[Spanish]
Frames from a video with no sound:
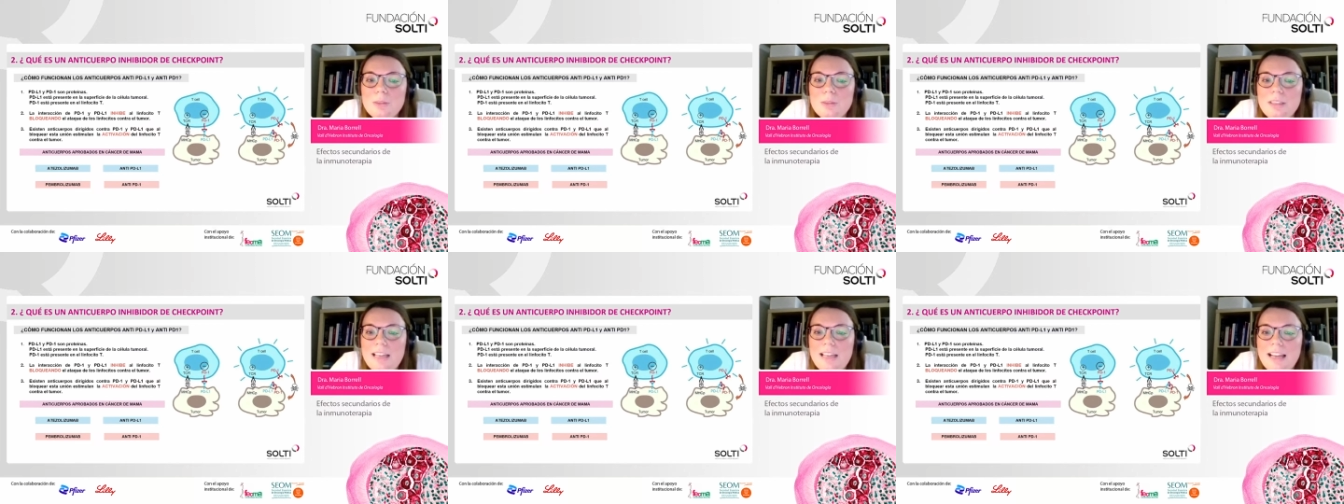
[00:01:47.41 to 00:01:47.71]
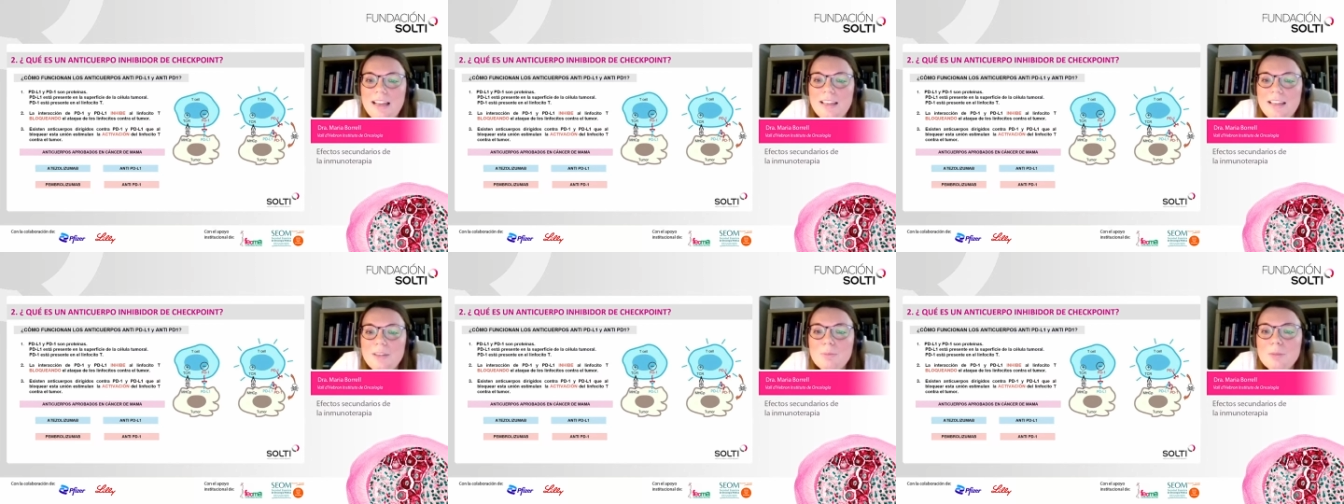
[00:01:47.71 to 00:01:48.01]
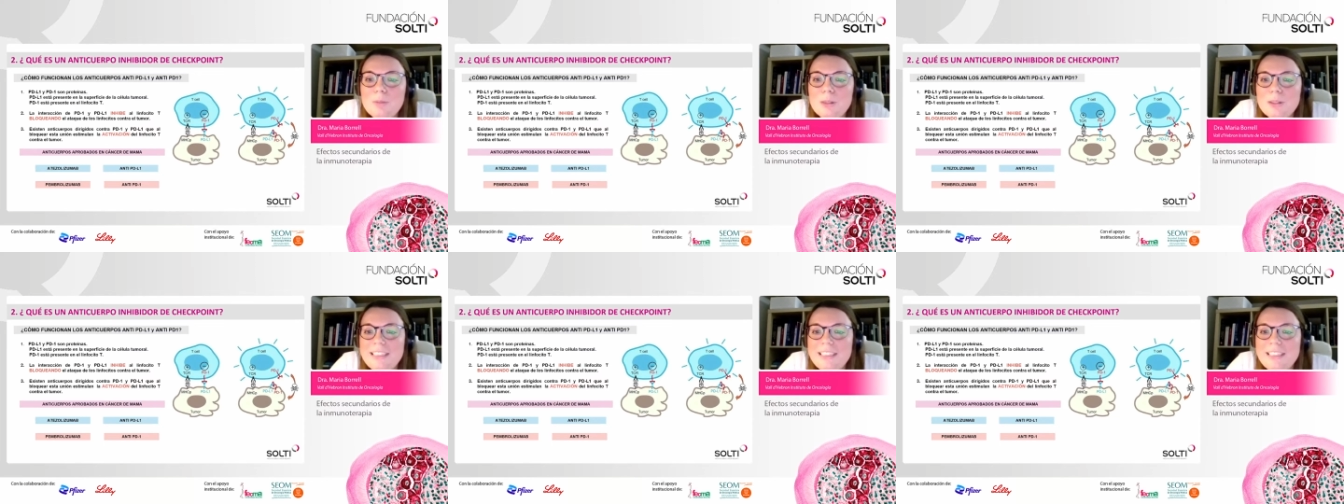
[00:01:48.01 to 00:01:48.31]
la,
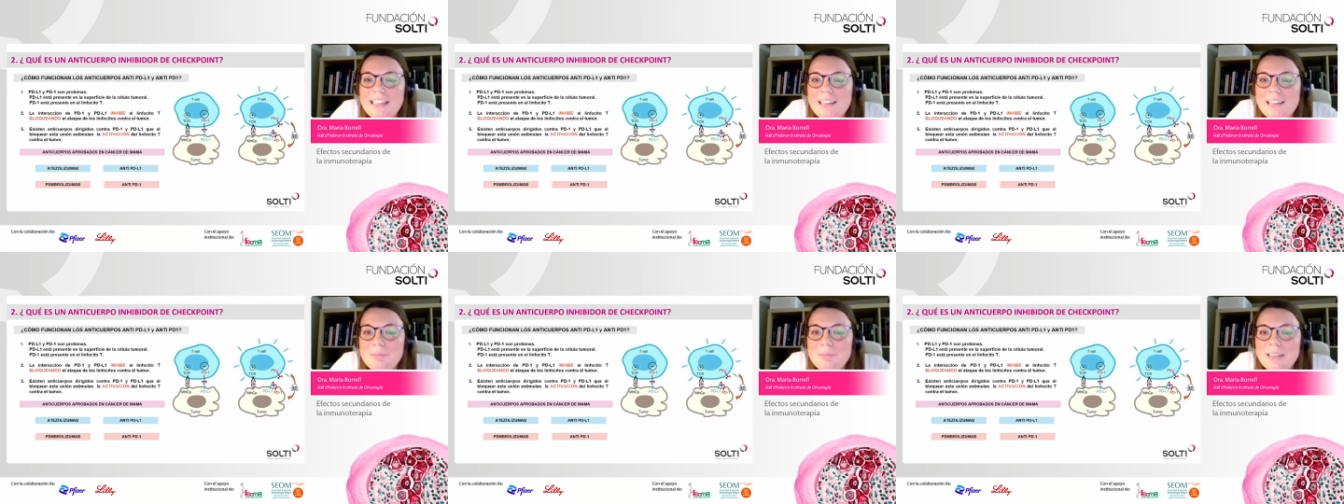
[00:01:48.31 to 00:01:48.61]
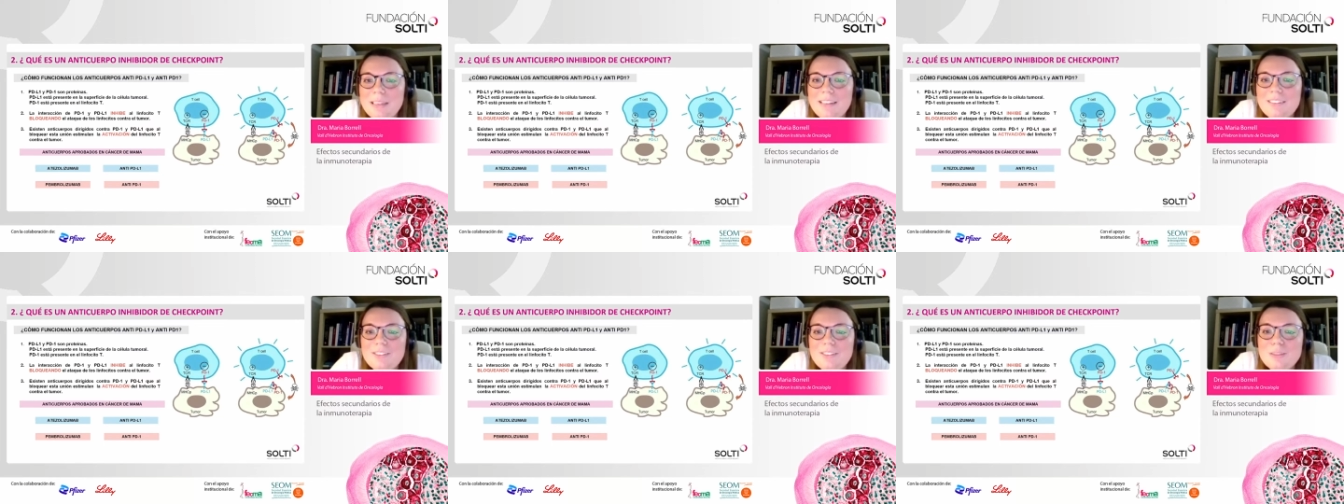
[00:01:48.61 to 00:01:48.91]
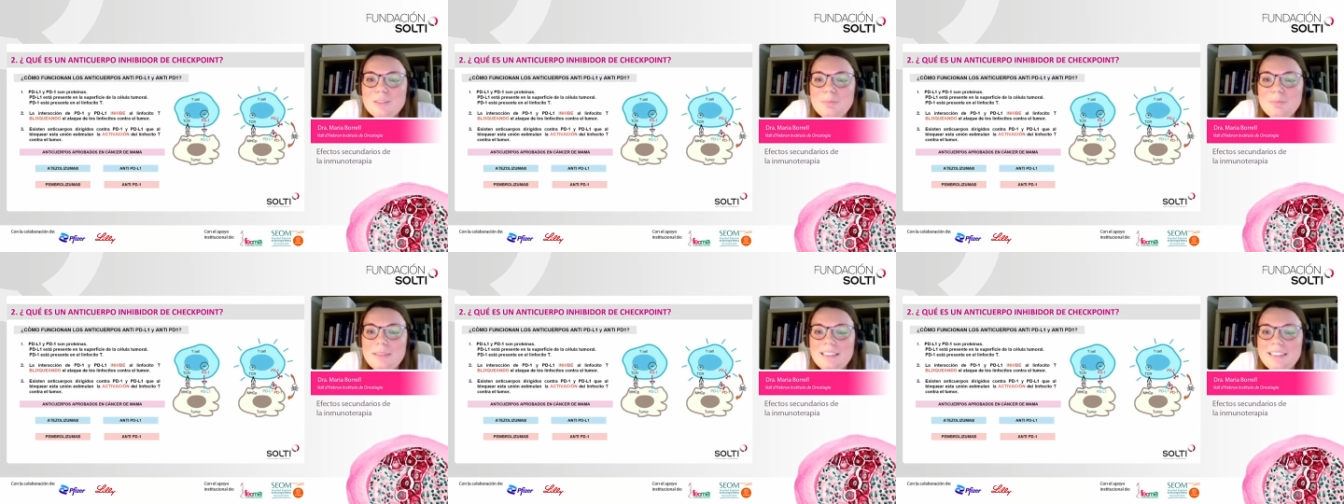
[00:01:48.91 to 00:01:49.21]
inmunoterapia,
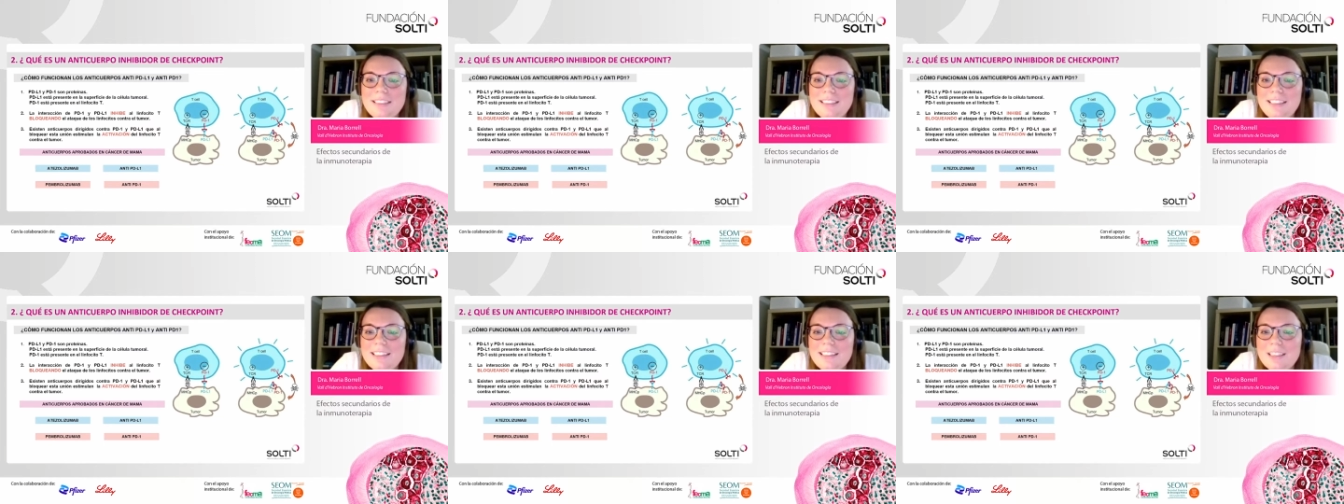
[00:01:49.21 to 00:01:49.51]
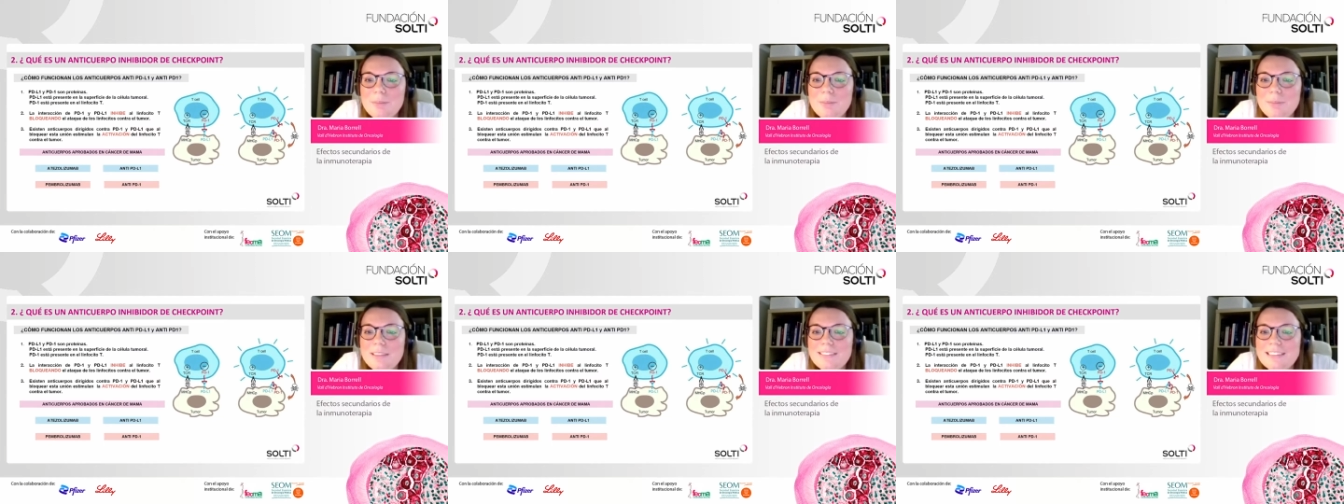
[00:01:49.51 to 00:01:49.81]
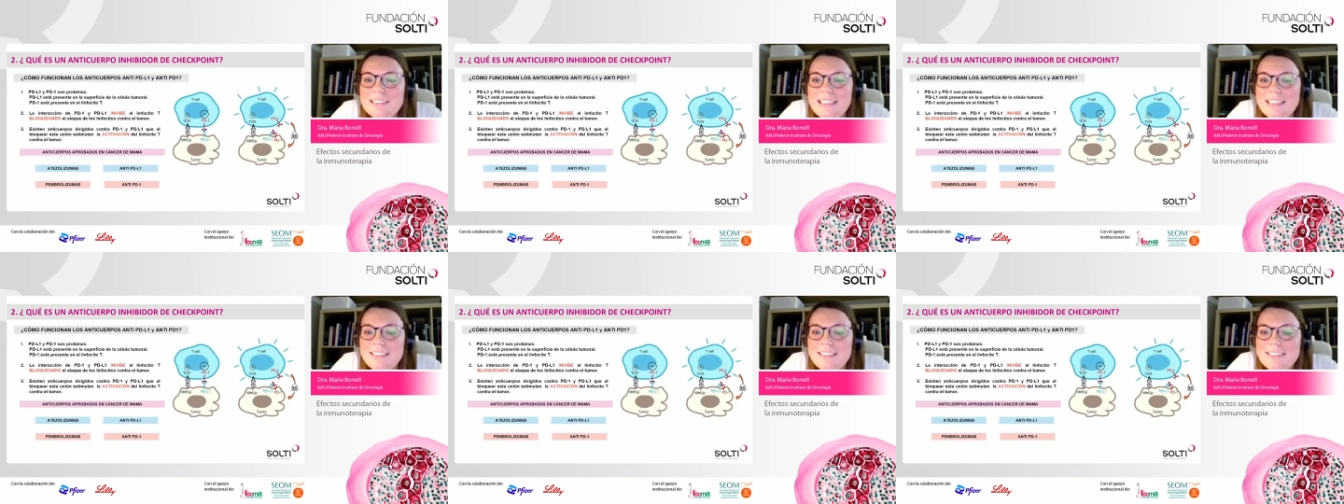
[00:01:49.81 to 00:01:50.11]
os pediría que
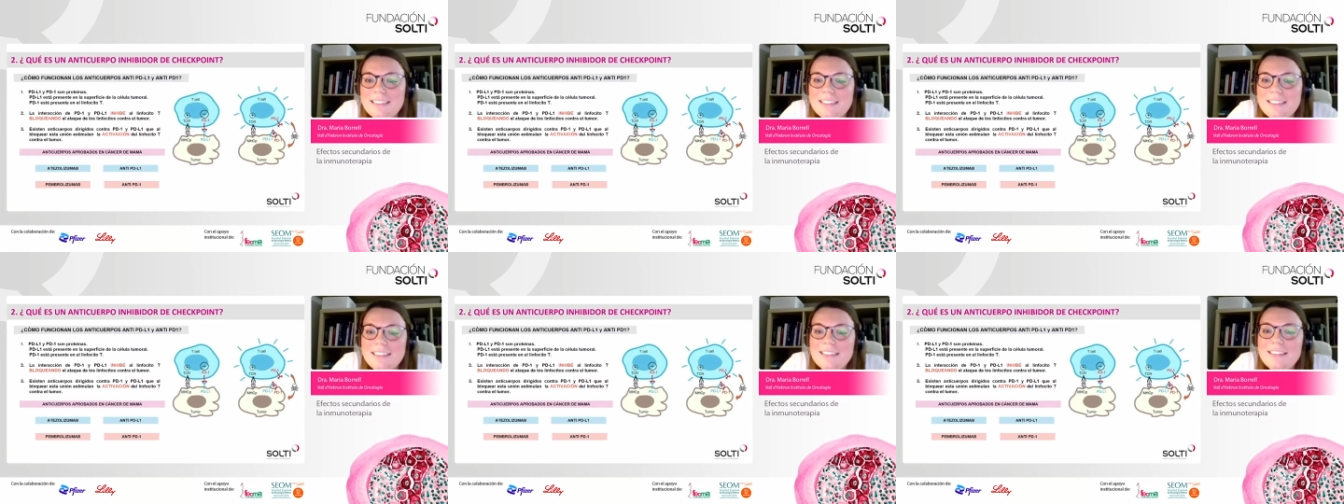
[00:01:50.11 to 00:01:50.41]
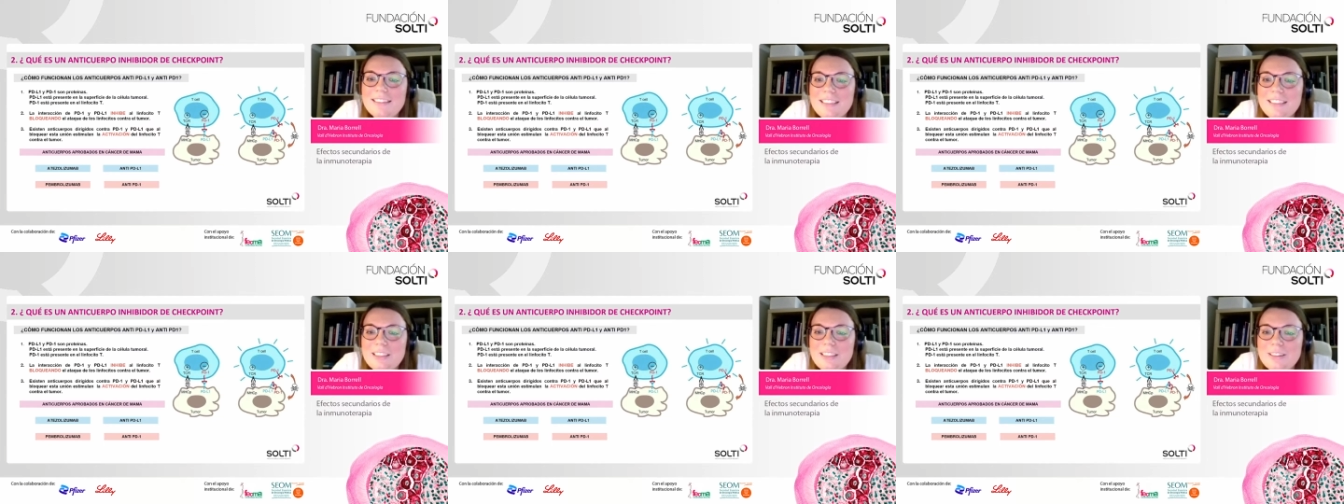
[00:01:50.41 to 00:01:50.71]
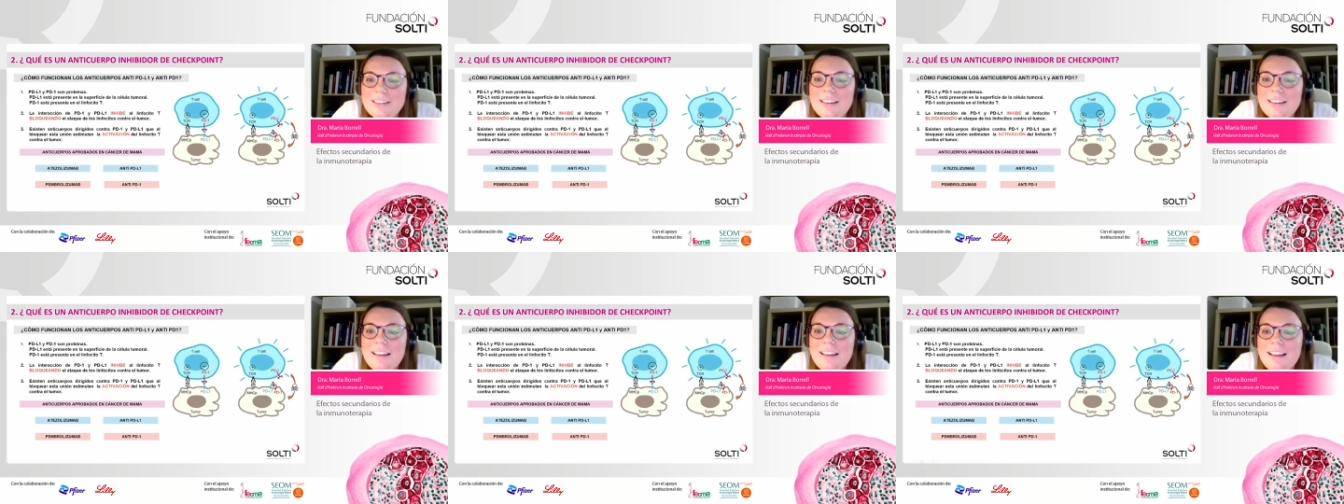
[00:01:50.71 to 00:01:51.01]
prestarais
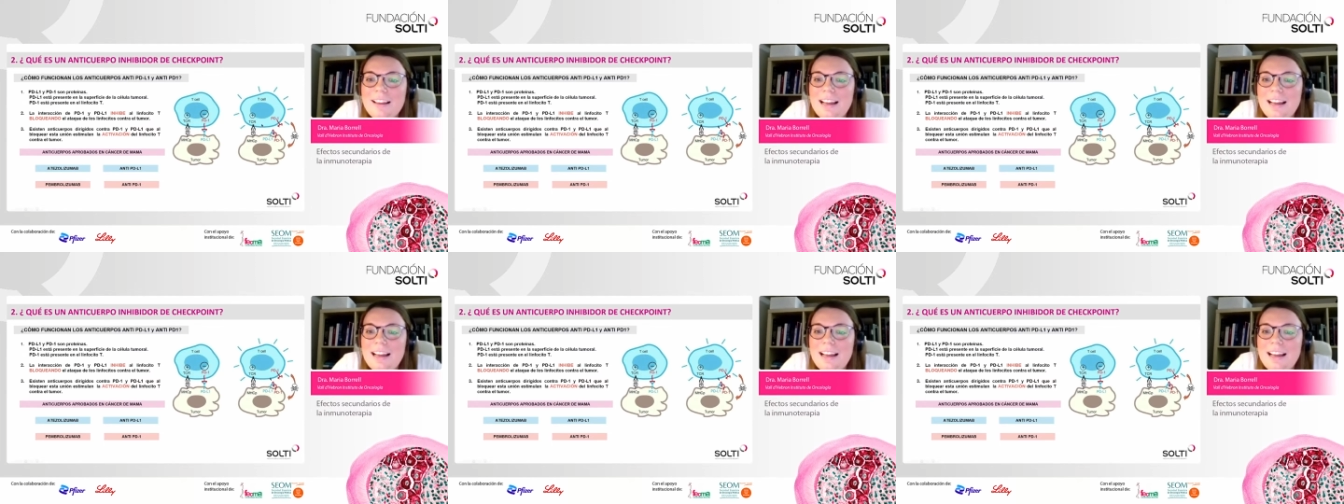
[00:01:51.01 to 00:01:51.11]
atención